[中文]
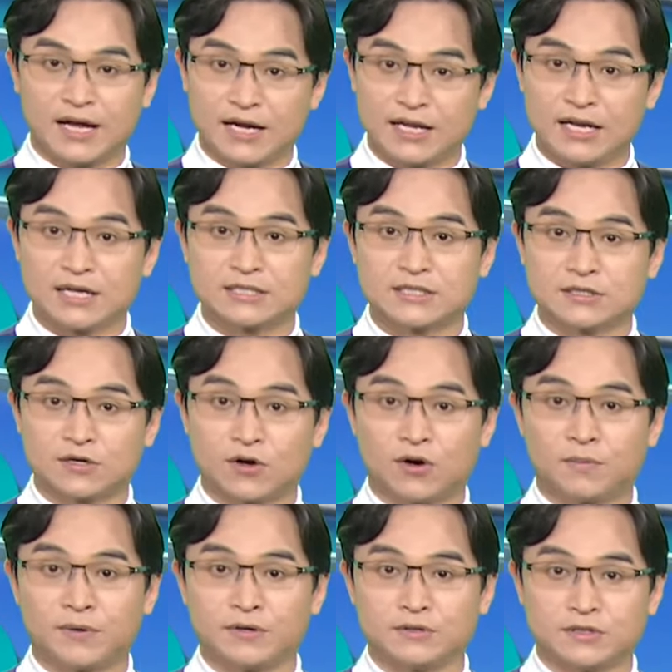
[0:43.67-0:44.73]
哎呀，你若是
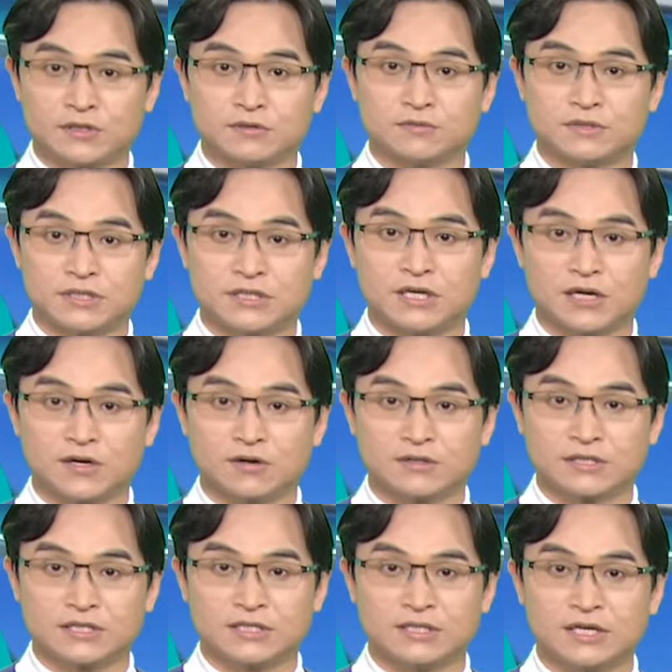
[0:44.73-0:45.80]
股票上市的
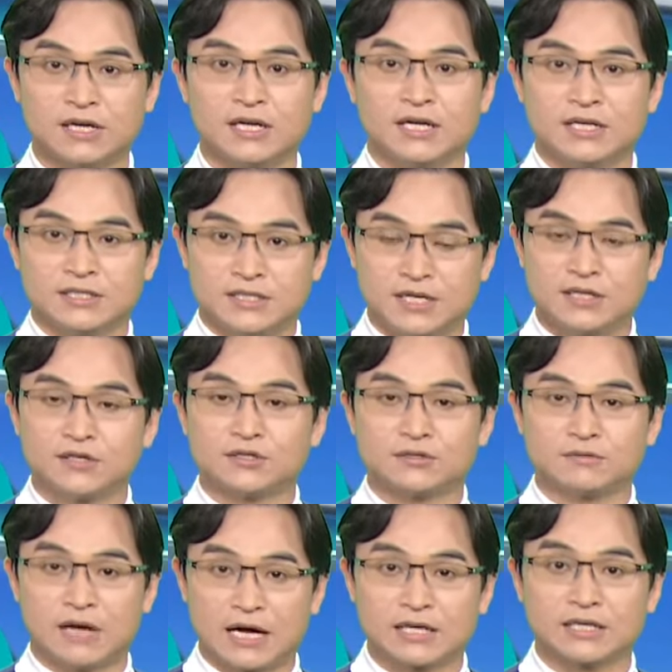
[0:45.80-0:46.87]
公司，这都
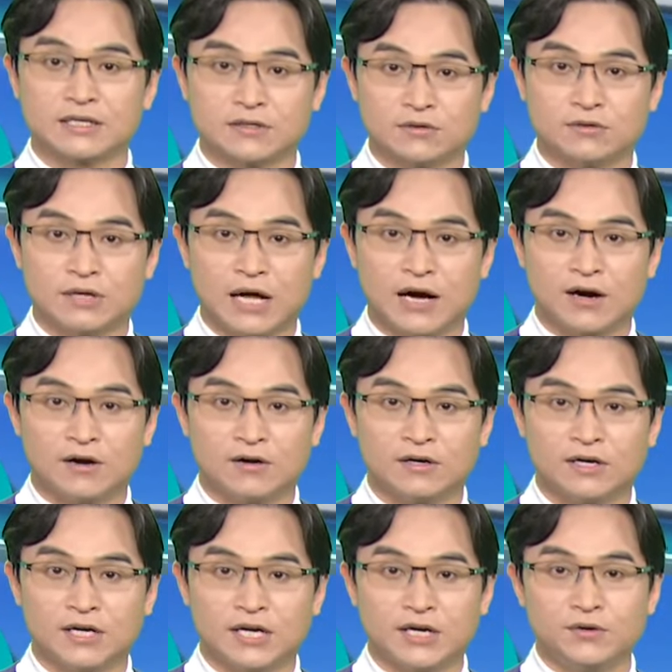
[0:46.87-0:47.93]
受人议论啊！
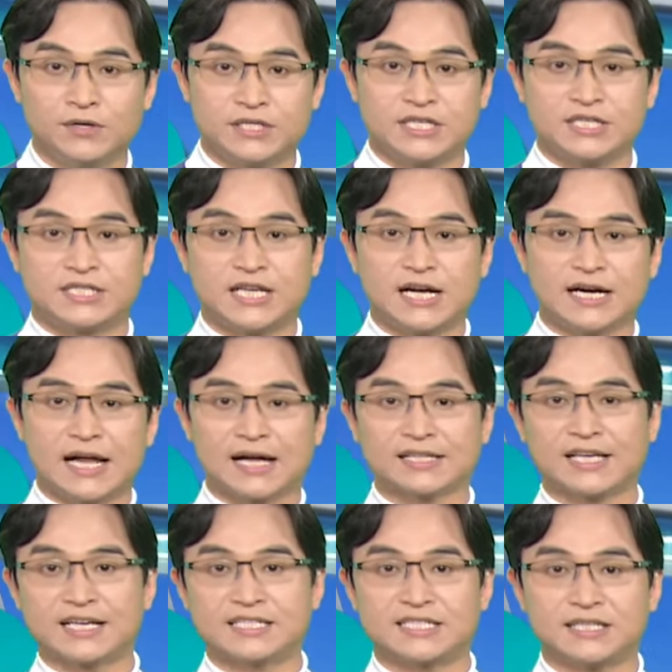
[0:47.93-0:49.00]
因为是正
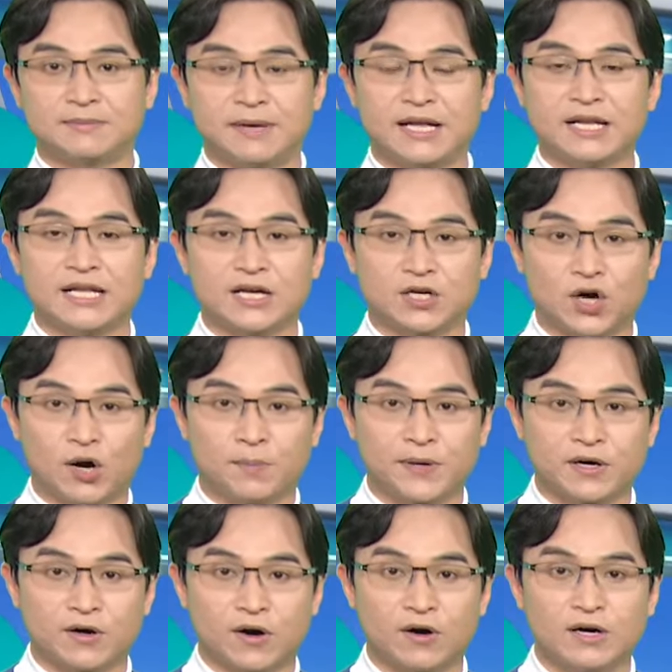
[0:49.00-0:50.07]
人提钱买你的股
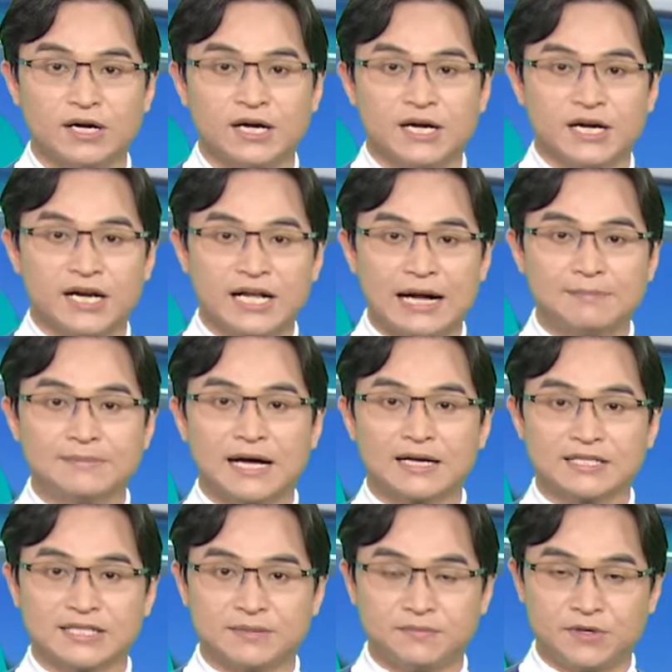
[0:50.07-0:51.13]
票哦，你敢
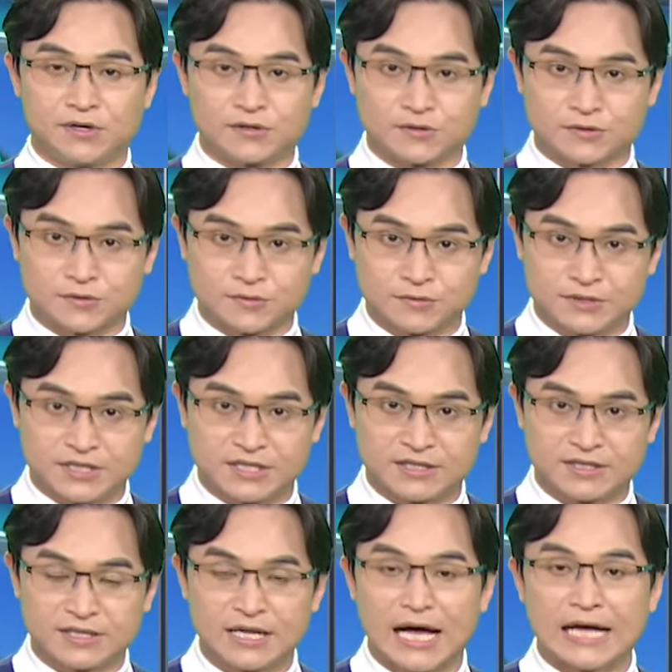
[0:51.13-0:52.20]
通任用私
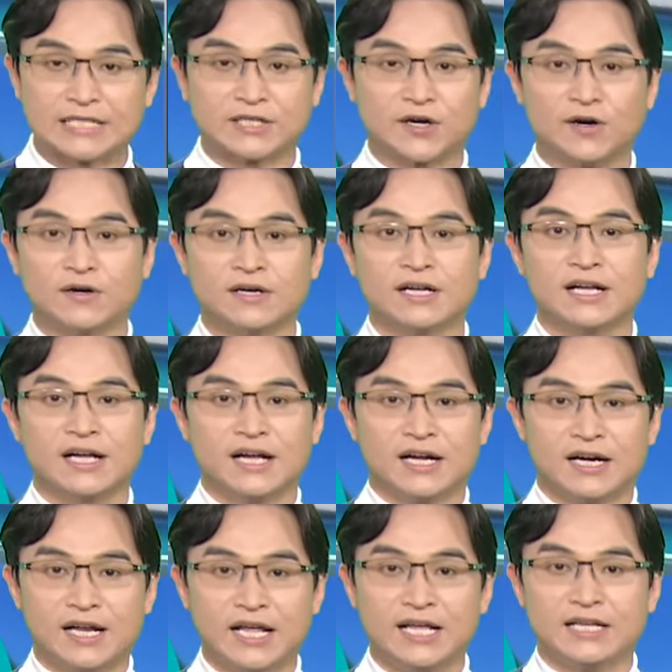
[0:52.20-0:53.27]
人？阿是讲
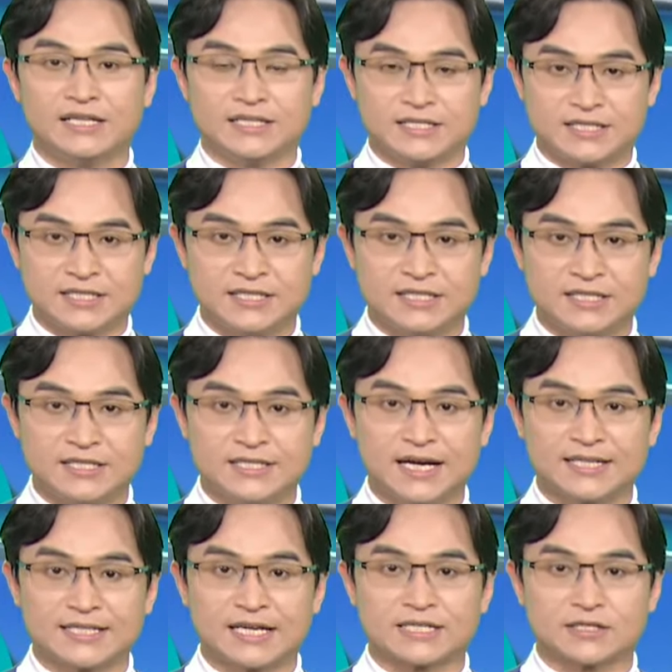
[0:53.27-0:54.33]
你真真
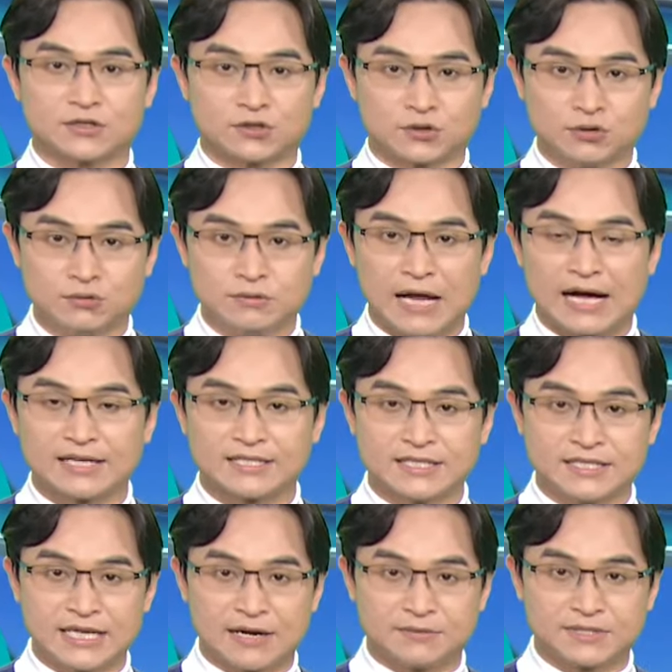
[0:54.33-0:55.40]
正正是处人
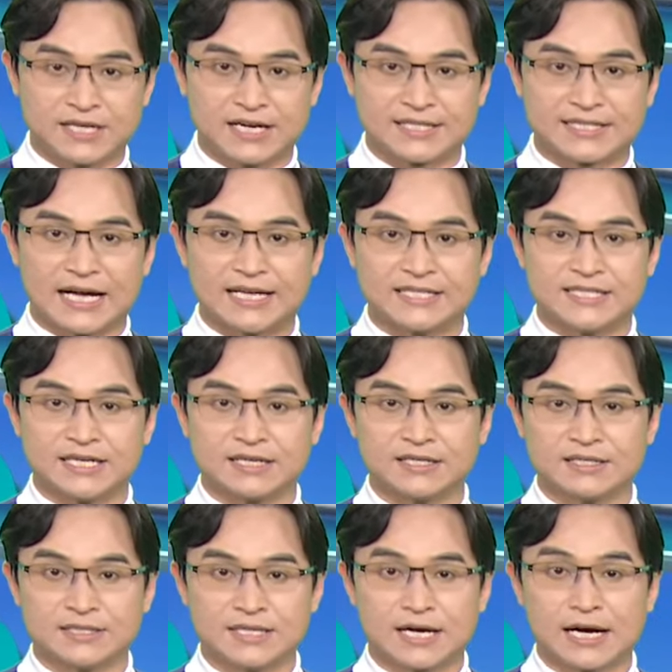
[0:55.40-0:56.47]
真正有即个财
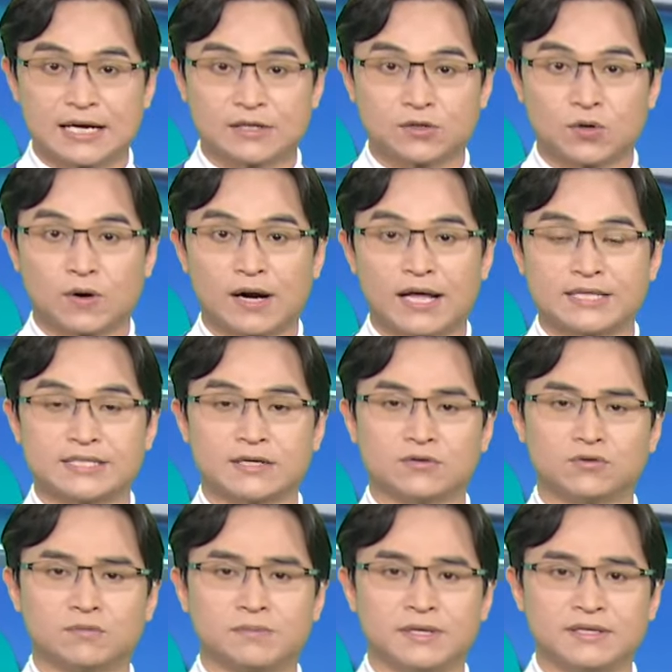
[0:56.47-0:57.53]
政，才伊拖来
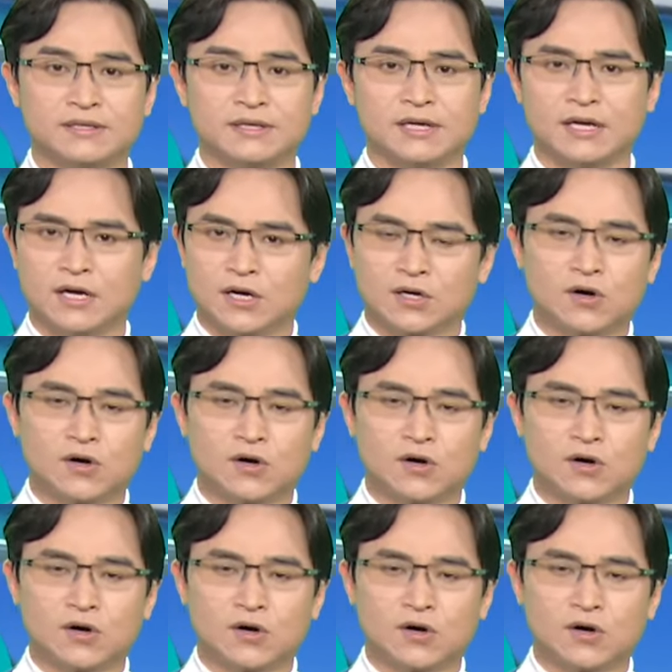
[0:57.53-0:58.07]
身躯边。